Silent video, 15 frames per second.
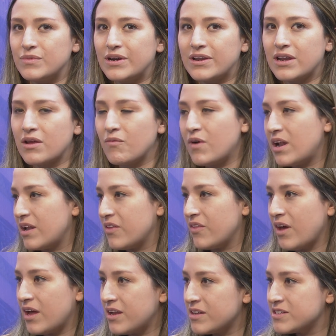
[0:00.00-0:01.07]

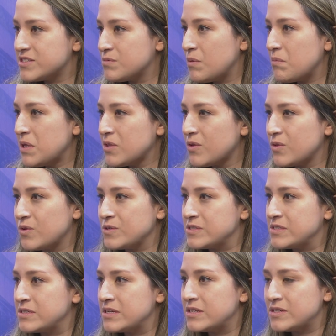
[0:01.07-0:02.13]
revalidar en ese momento, entonces era